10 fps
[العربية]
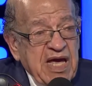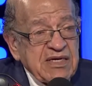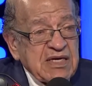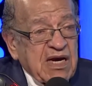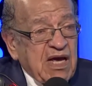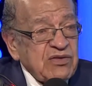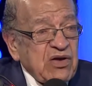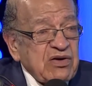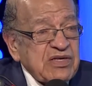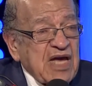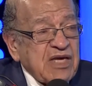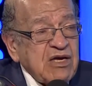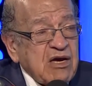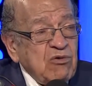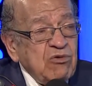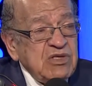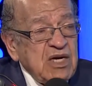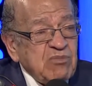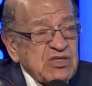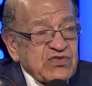أن الحضارة تحت جلود
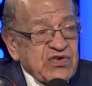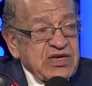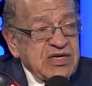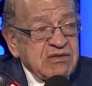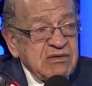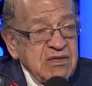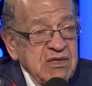المصريين